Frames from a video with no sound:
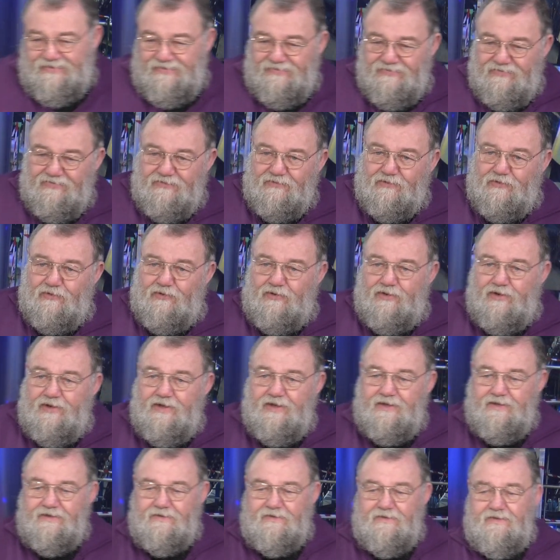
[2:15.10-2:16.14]
So,
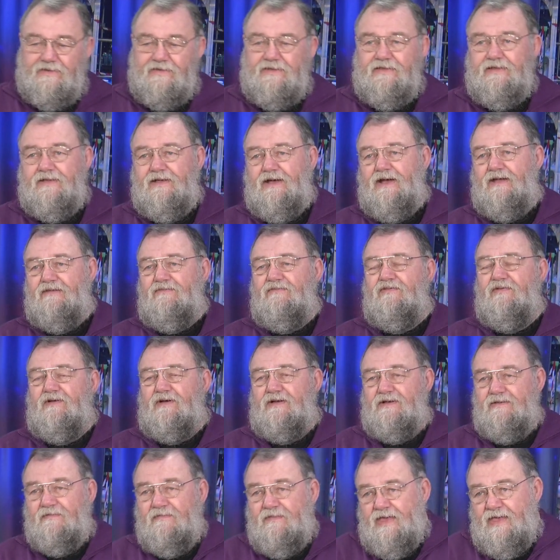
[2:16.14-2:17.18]
äh,
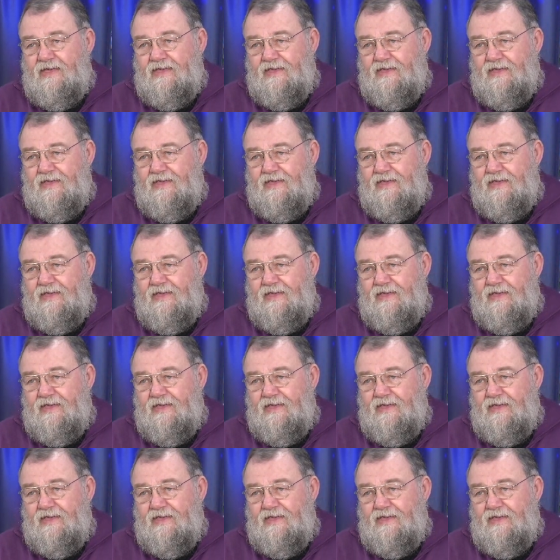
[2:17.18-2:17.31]
Anfang.